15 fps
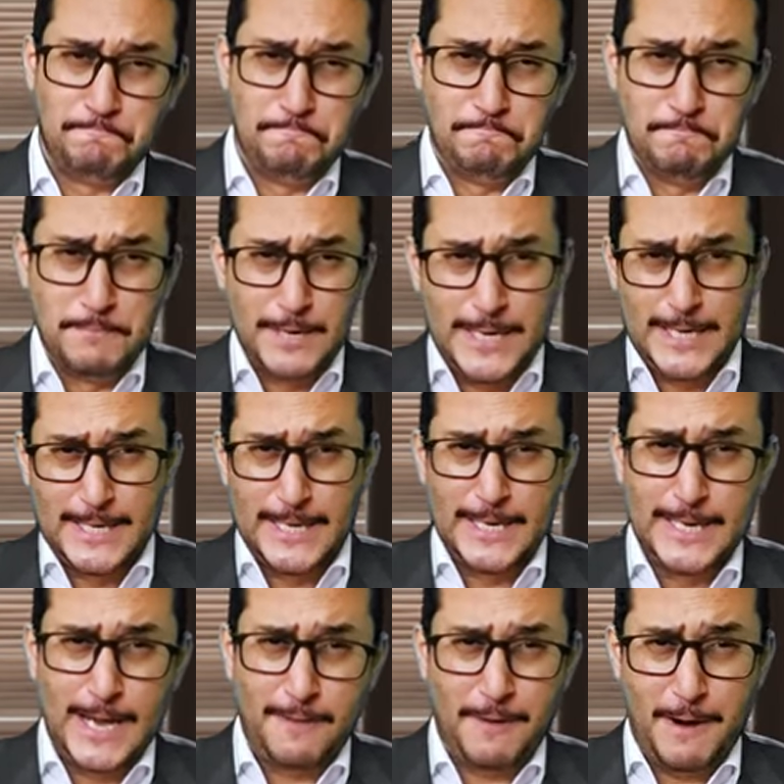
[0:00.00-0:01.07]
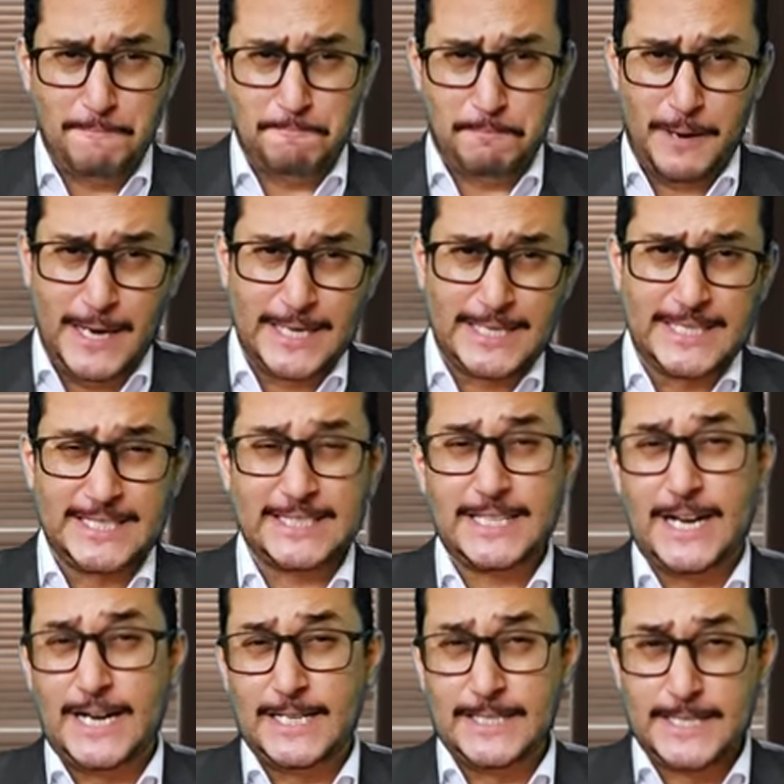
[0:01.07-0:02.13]
मेरे अलावा
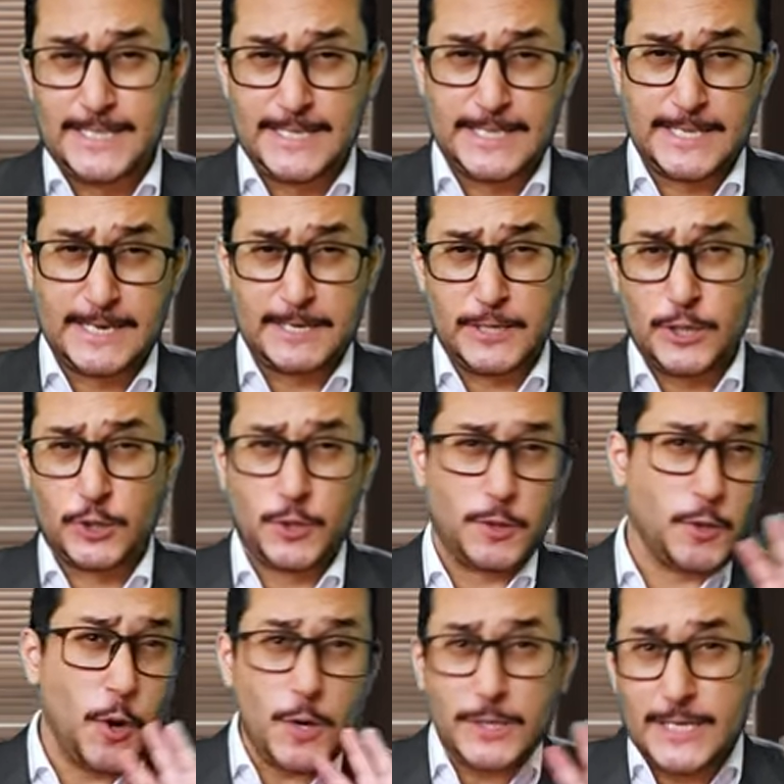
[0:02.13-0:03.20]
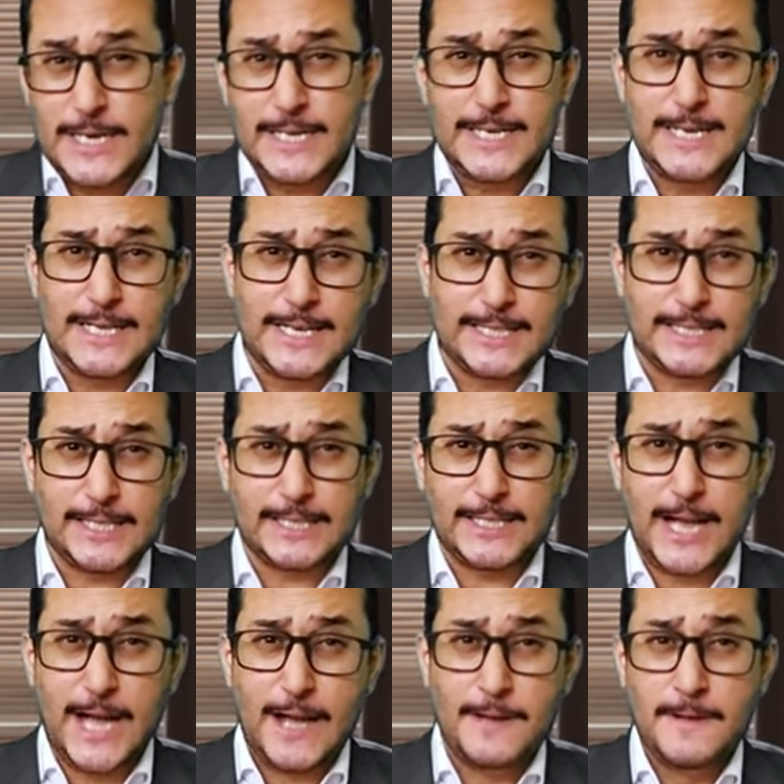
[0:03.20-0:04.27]
पाकिस्तान के क्रिकेट को कोई ठीक नहीं कर
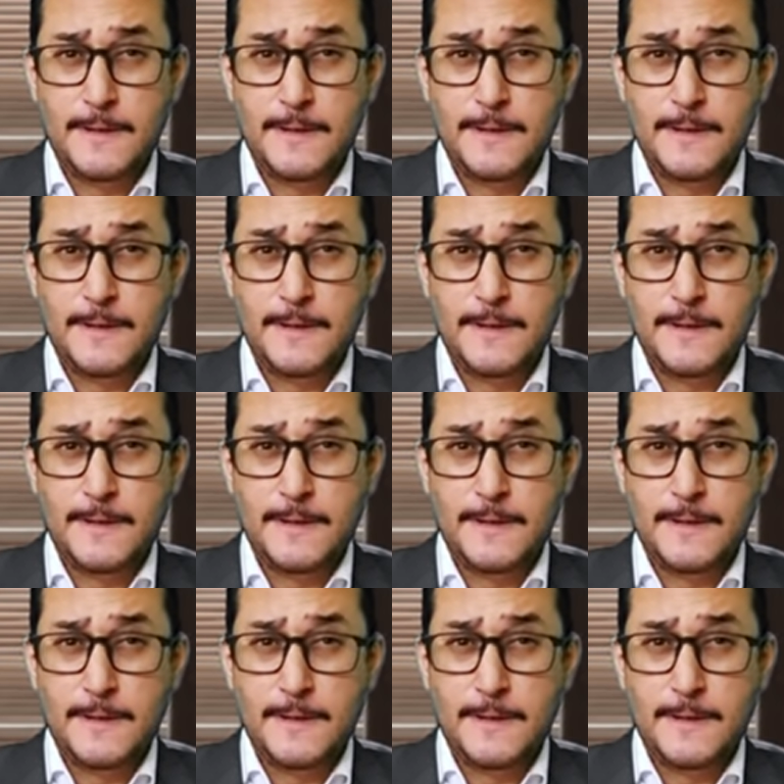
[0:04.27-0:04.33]
सकता